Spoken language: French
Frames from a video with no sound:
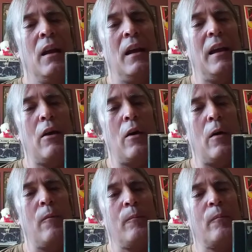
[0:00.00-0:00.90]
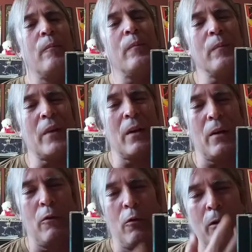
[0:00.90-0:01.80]
Et euh,
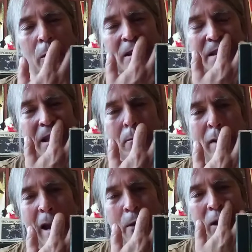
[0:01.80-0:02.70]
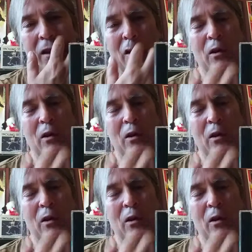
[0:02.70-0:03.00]
Sid Barrett,